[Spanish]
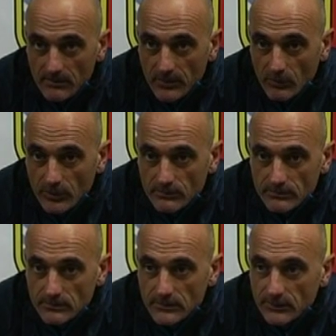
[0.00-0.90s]
Pero
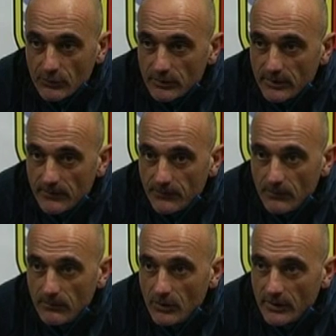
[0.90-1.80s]
bueno. Esto es
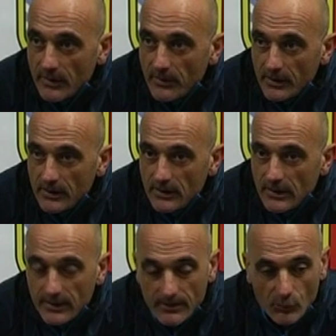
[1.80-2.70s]
fútbol, hay que seguir,
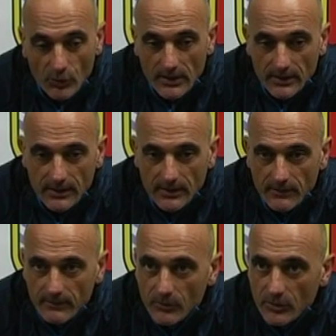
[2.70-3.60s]
la liga es muy larga,
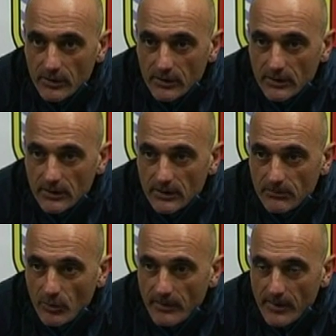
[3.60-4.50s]
sabemos que
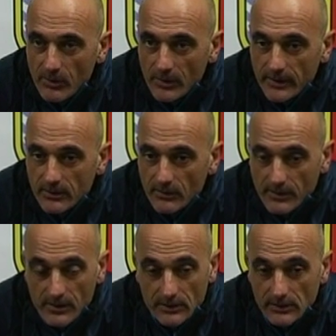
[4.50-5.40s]
puede pasar cualquier
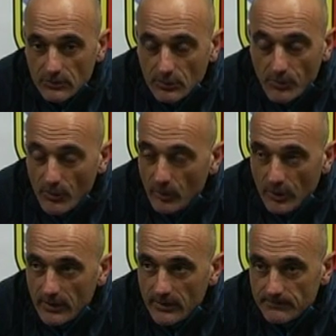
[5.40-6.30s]
cosa y no nos podemos
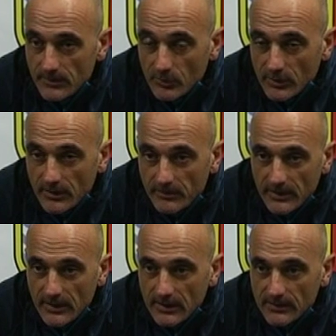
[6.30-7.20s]
rendir. Tenemos que
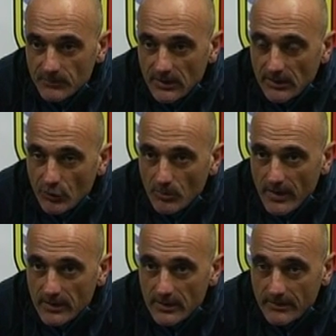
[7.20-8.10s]
terminar el año lo
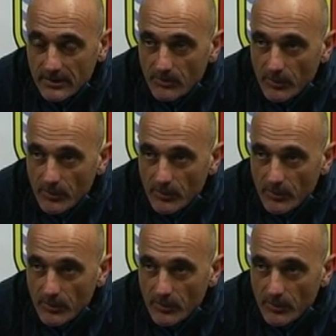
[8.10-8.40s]
más dignamente